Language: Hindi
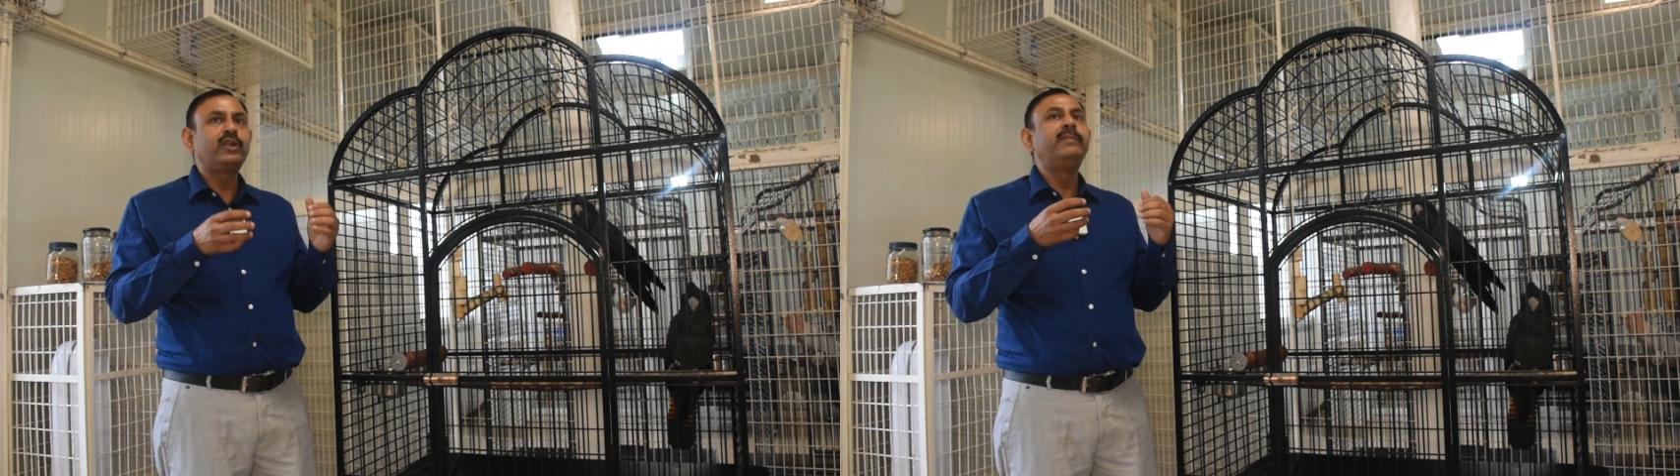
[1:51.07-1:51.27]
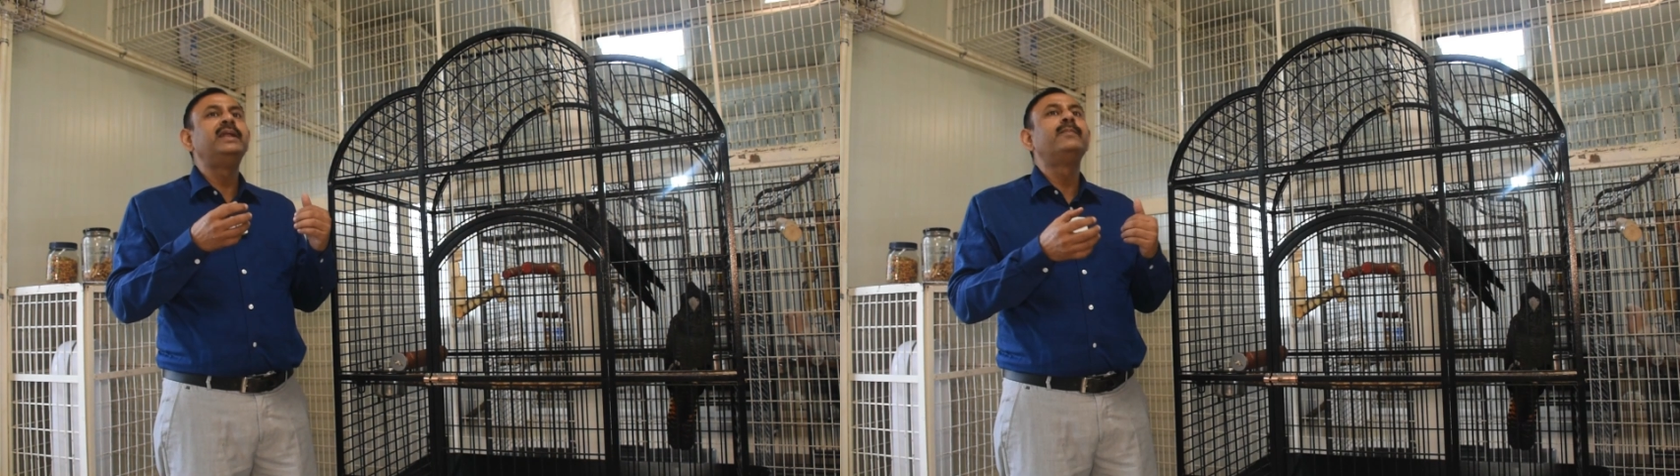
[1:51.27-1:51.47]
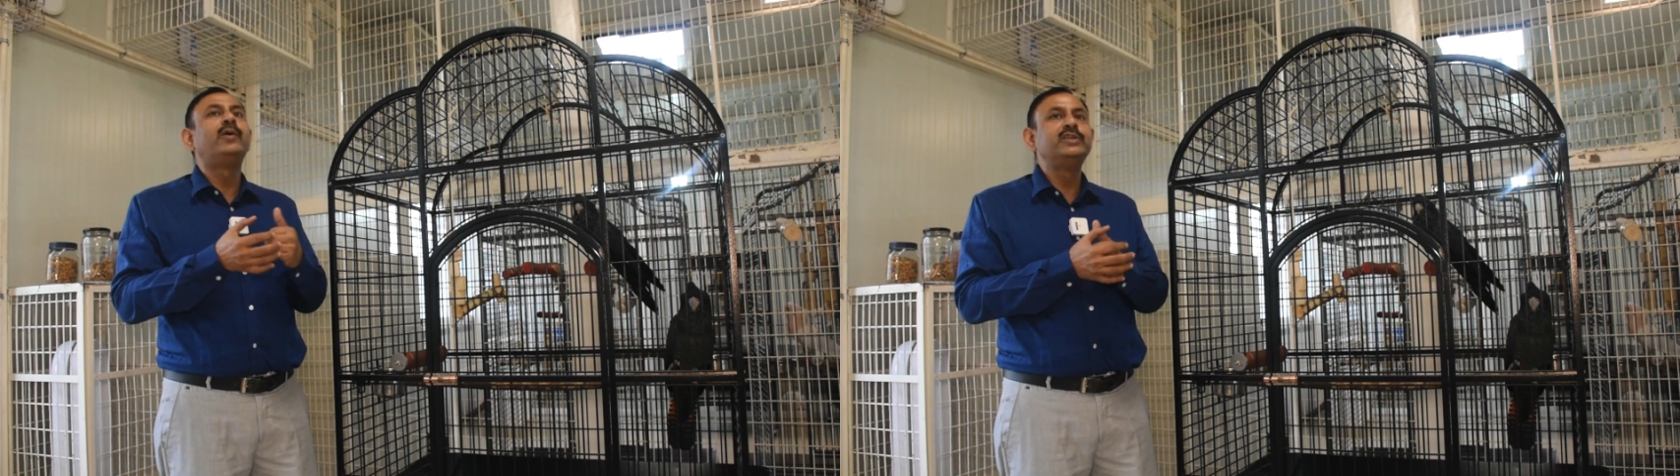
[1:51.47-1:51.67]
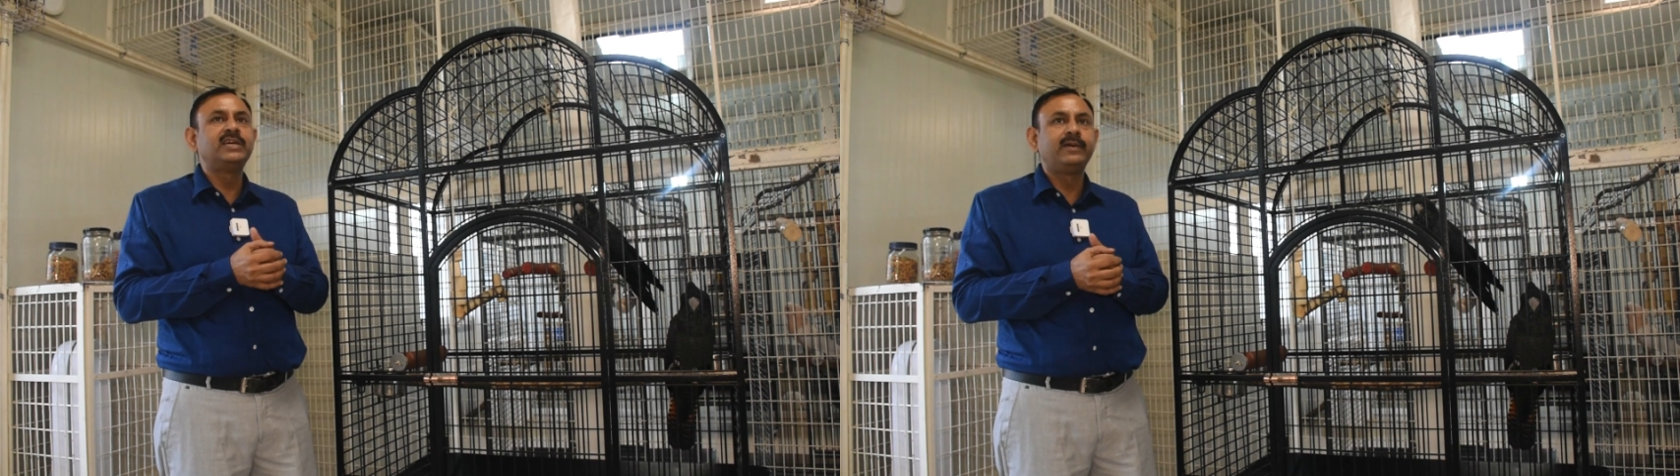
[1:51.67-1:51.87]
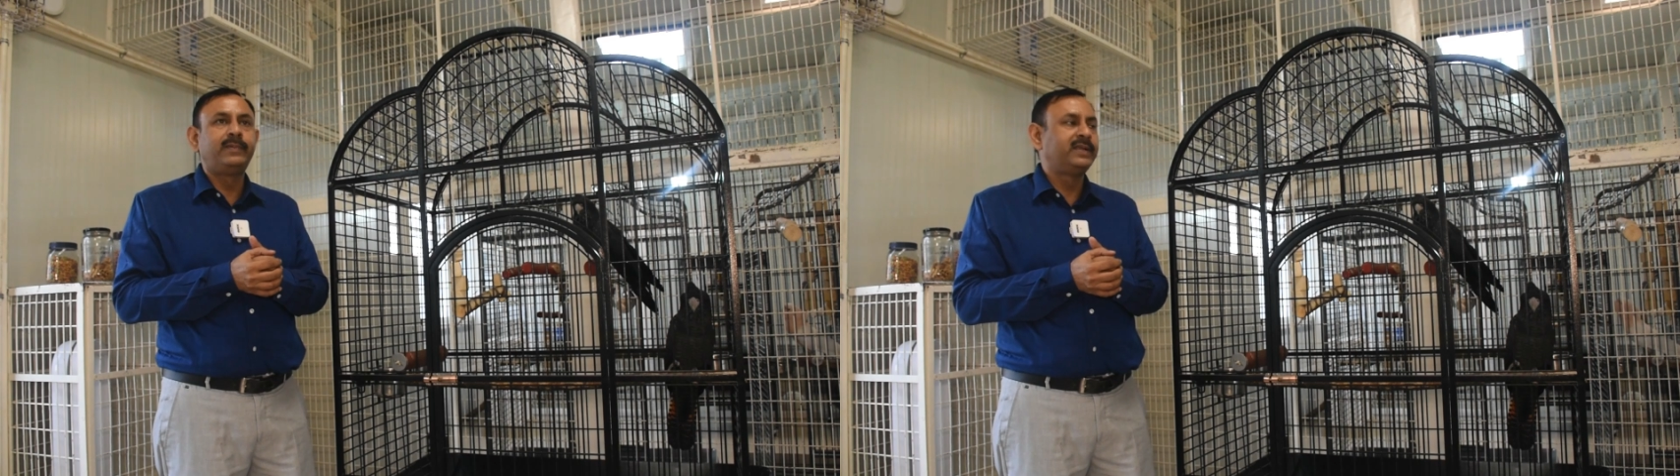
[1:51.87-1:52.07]
ऑटोमेटिक बहुत
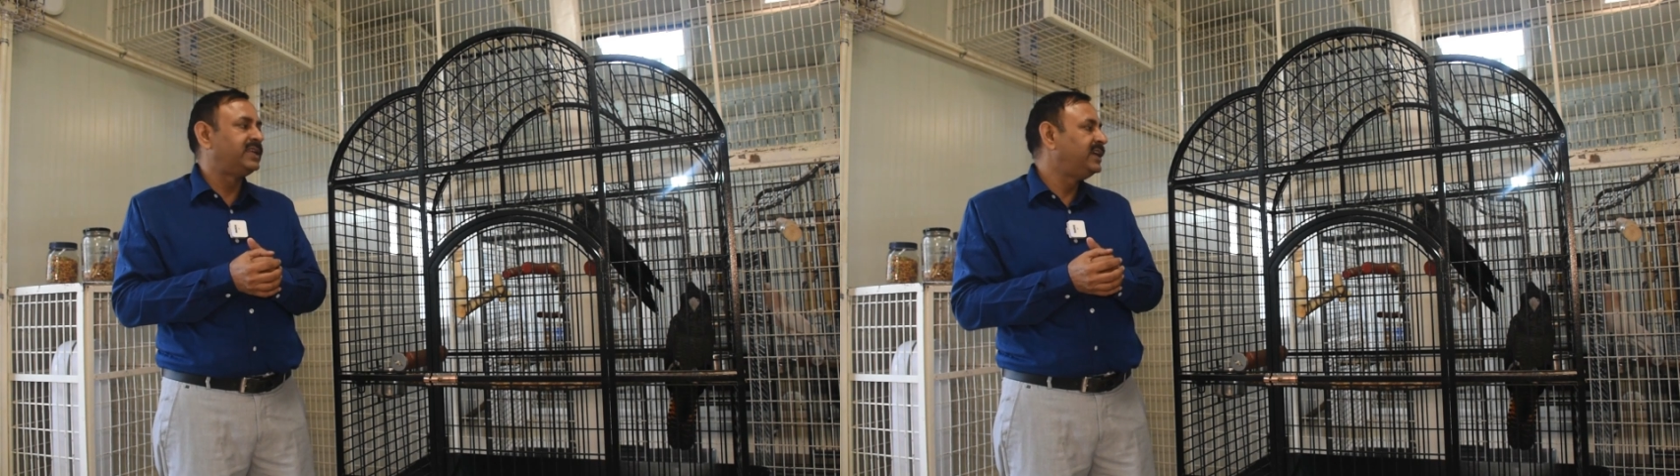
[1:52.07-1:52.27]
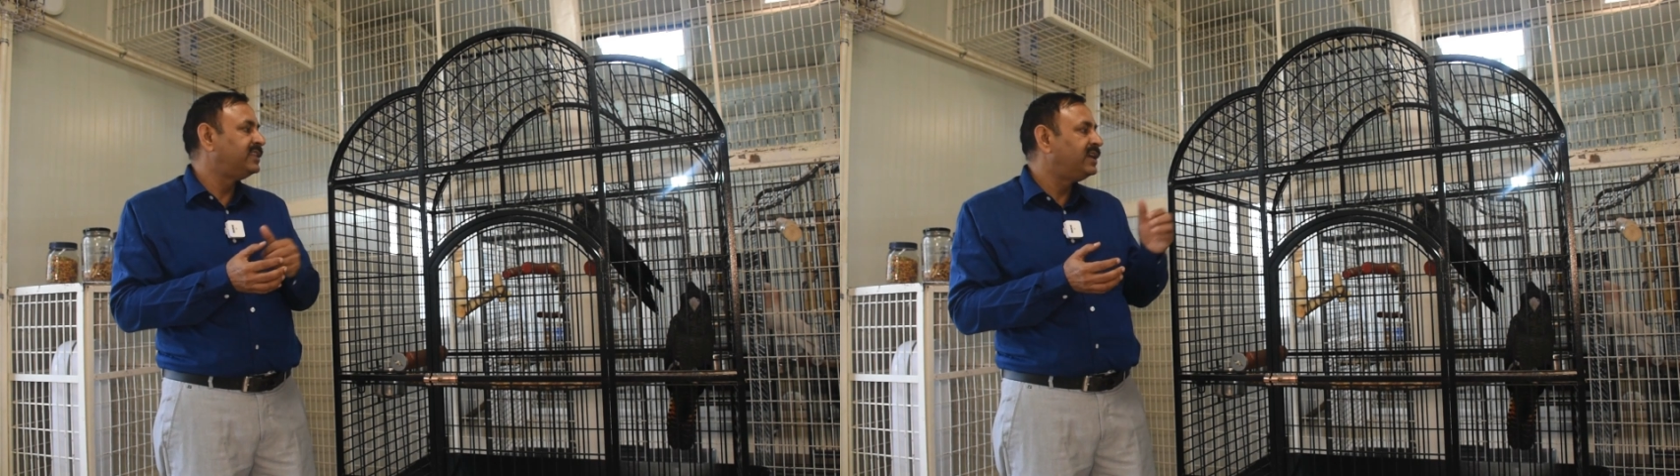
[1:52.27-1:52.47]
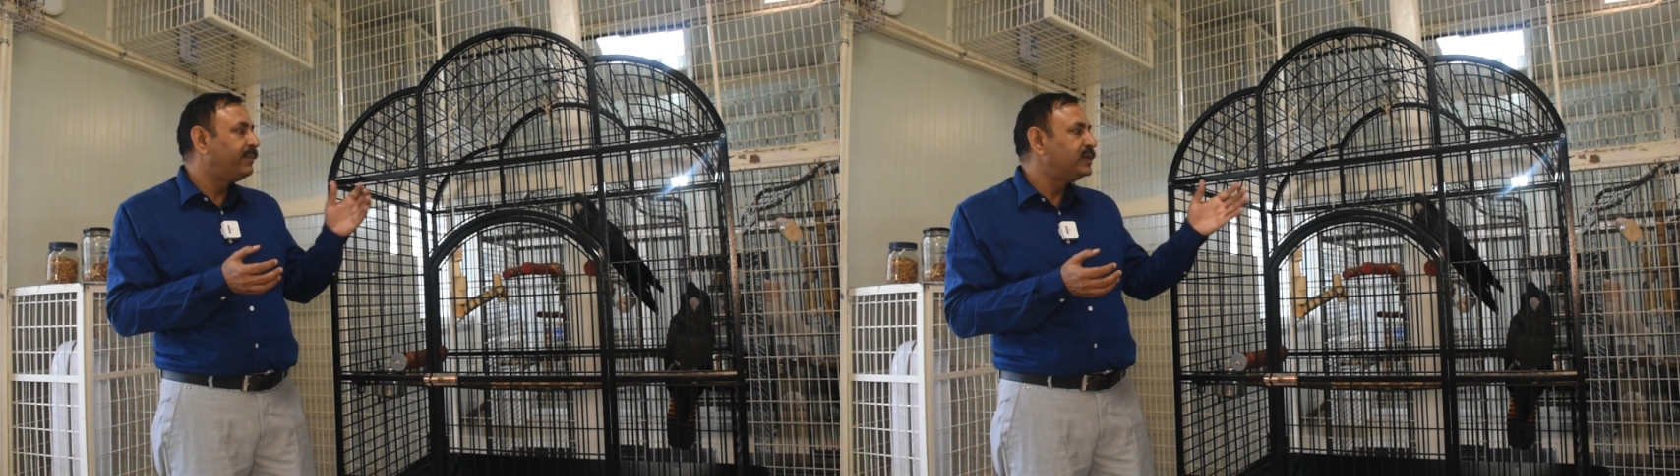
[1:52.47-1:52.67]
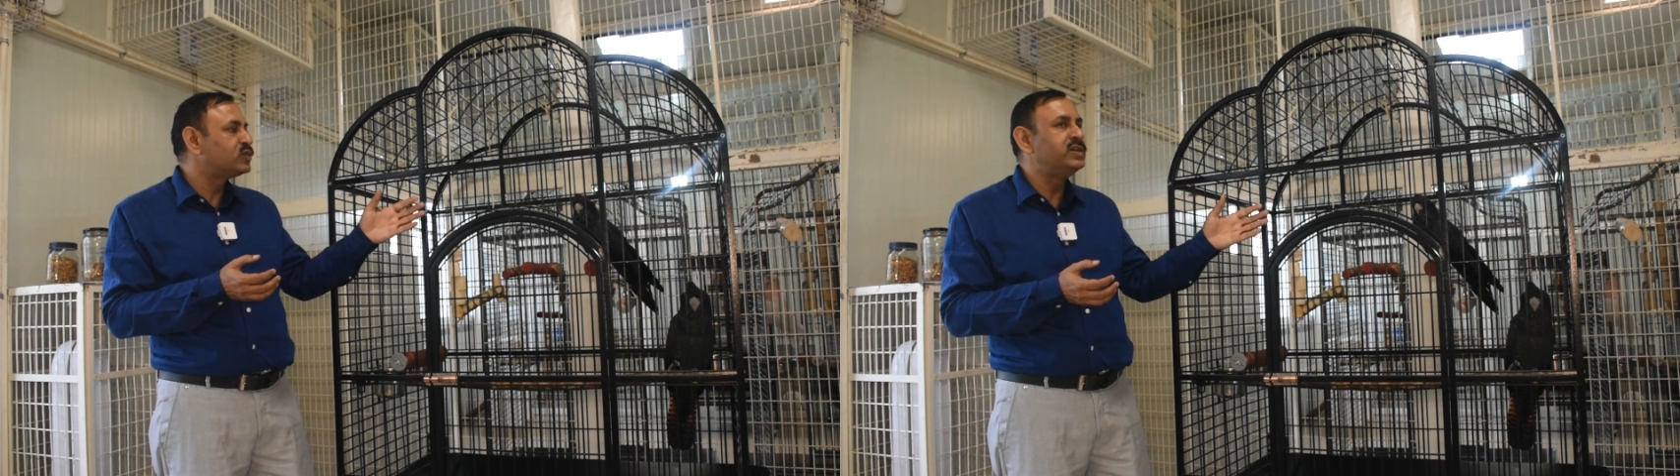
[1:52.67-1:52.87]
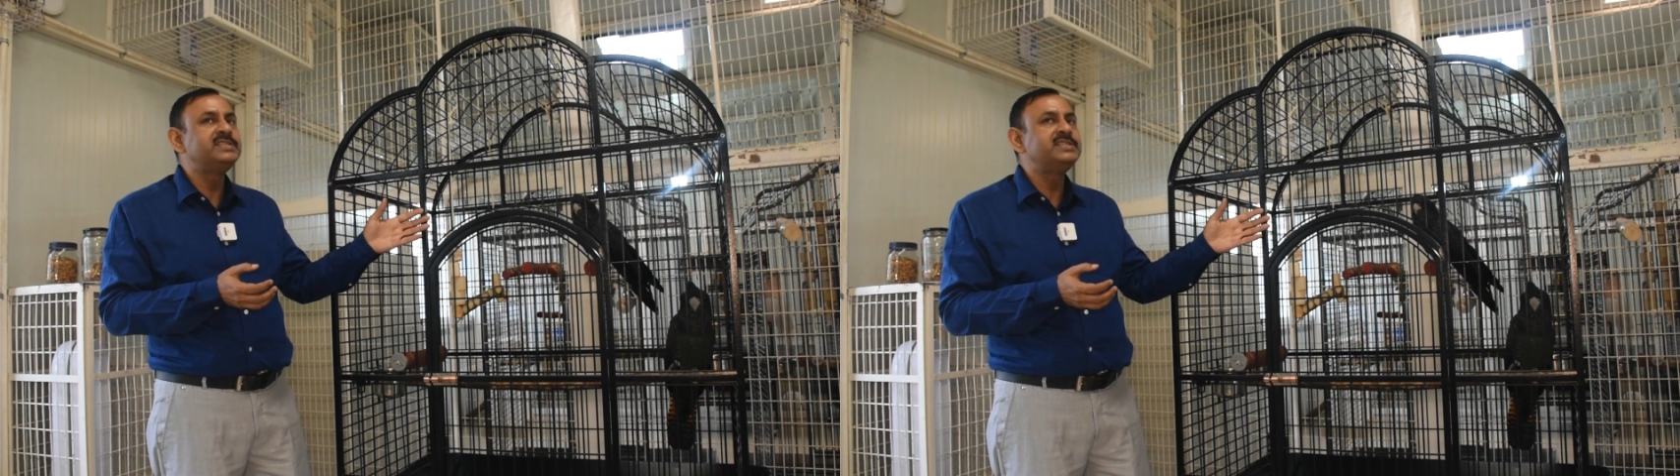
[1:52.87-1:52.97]
ज़्यादा बढ़ते हैं यदि हम इसको